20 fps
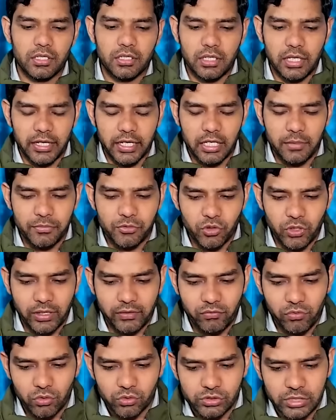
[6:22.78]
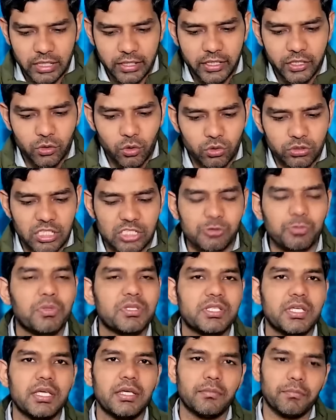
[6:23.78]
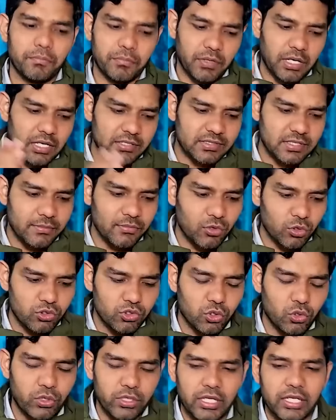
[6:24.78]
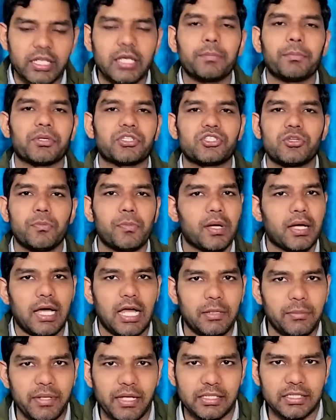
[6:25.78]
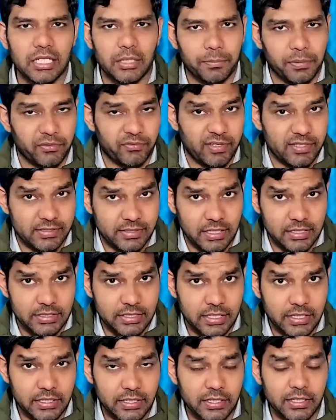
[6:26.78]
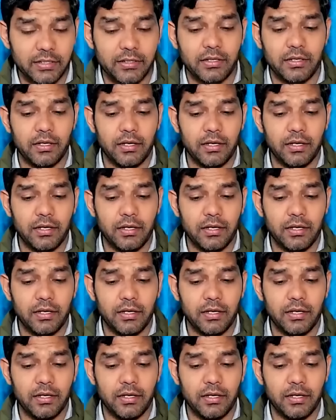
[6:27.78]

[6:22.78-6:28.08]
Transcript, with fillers: करीब जो है वो साढ़े नौ दस बजे असम को छोड़ करके पश्चिम बंगाल में यात्रा प्रवेश कर जाएगी